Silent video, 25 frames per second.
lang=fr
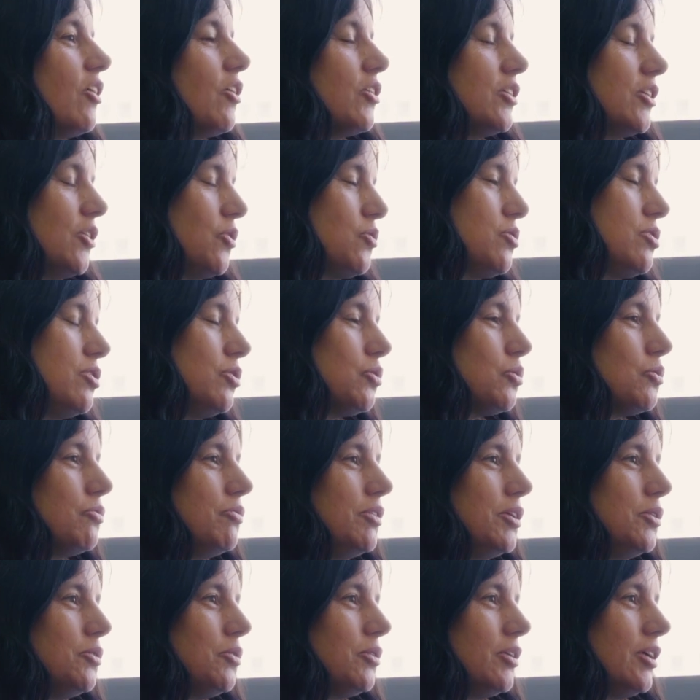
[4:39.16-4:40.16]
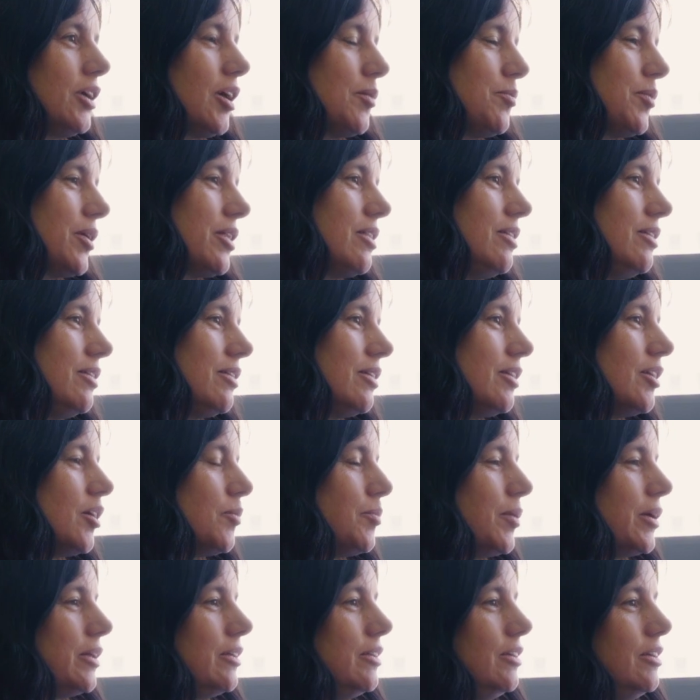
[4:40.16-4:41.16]
On a aussi trouvé des capacités
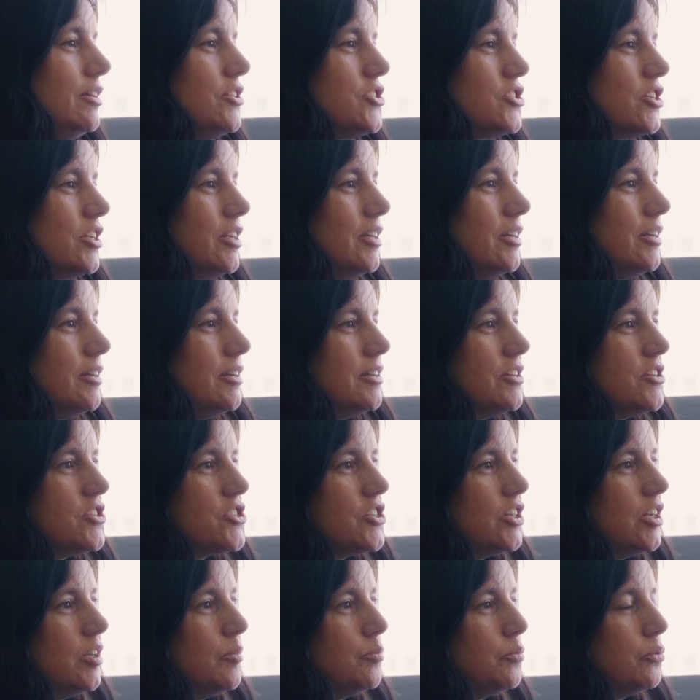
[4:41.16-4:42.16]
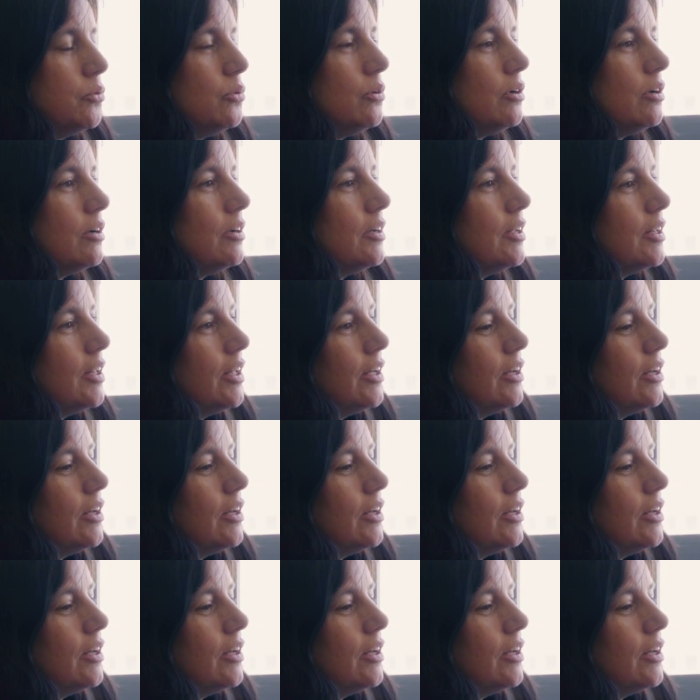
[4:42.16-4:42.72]
d'empathie chez les, chez les poules.